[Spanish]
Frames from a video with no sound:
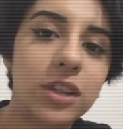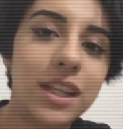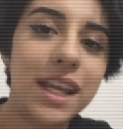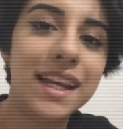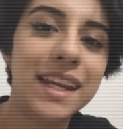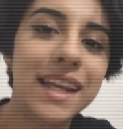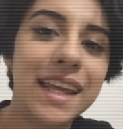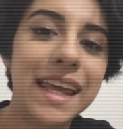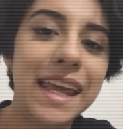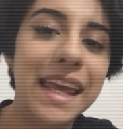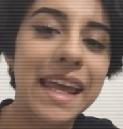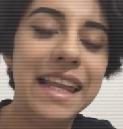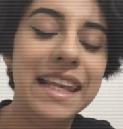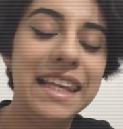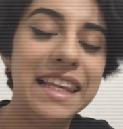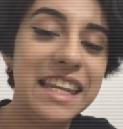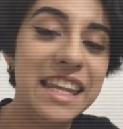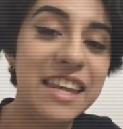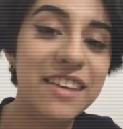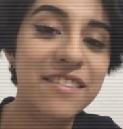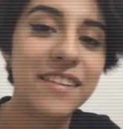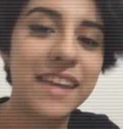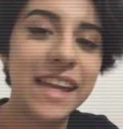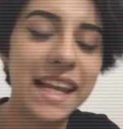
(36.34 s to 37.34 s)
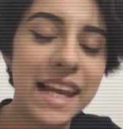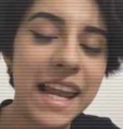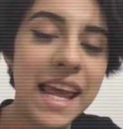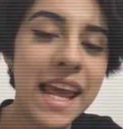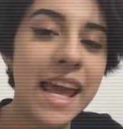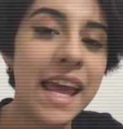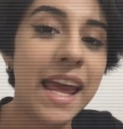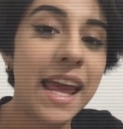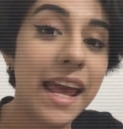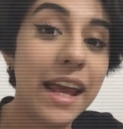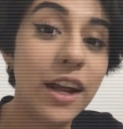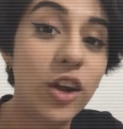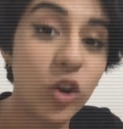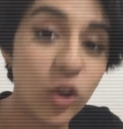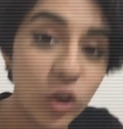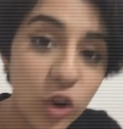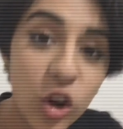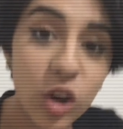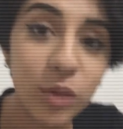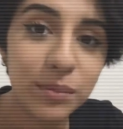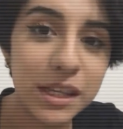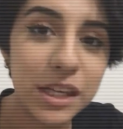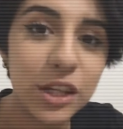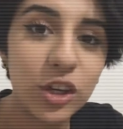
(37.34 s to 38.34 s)
tiene el nivel
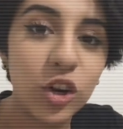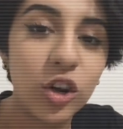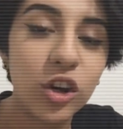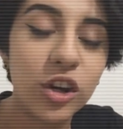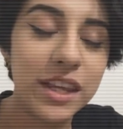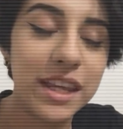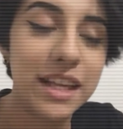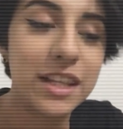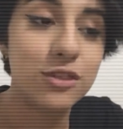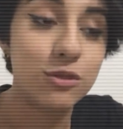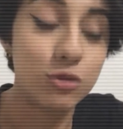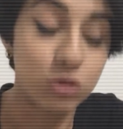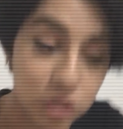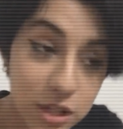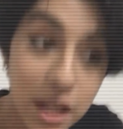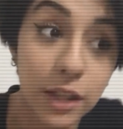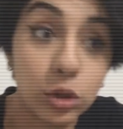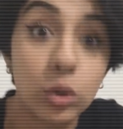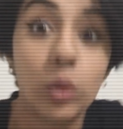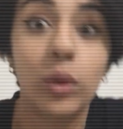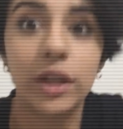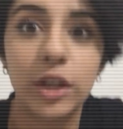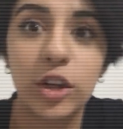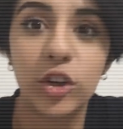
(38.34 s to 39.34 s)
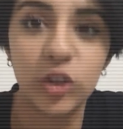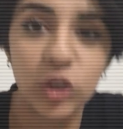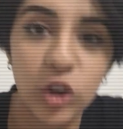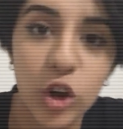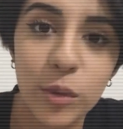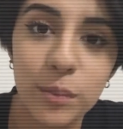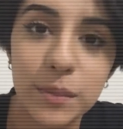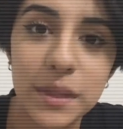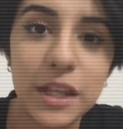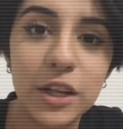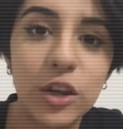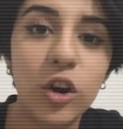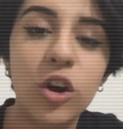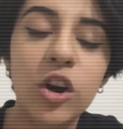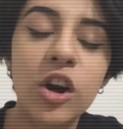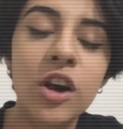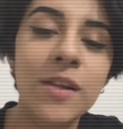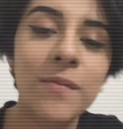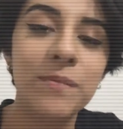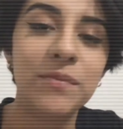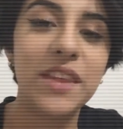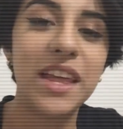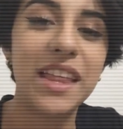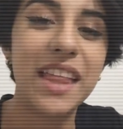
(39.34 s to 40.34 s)
económico y el sustento económico
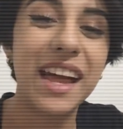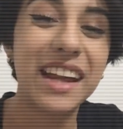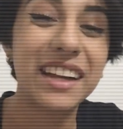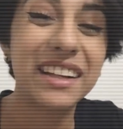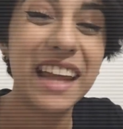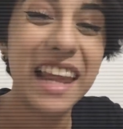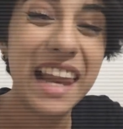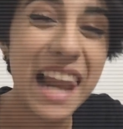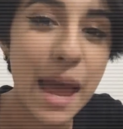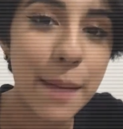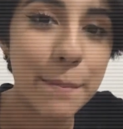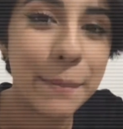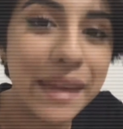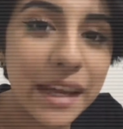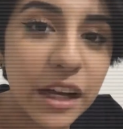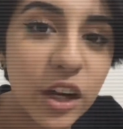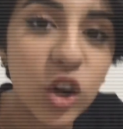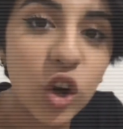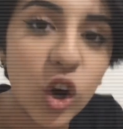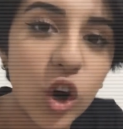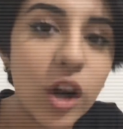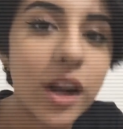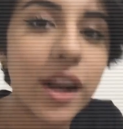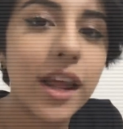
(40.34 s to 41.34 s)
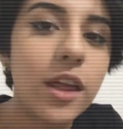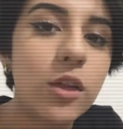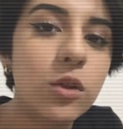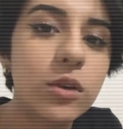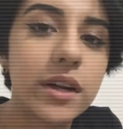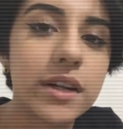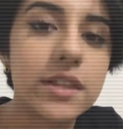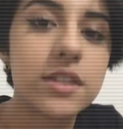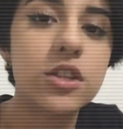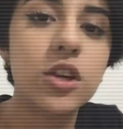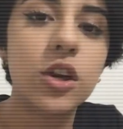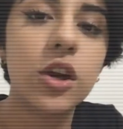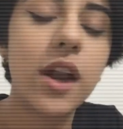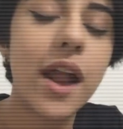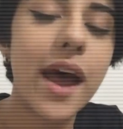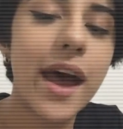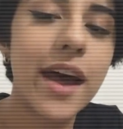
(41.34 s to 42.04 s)
de darle la mejor educación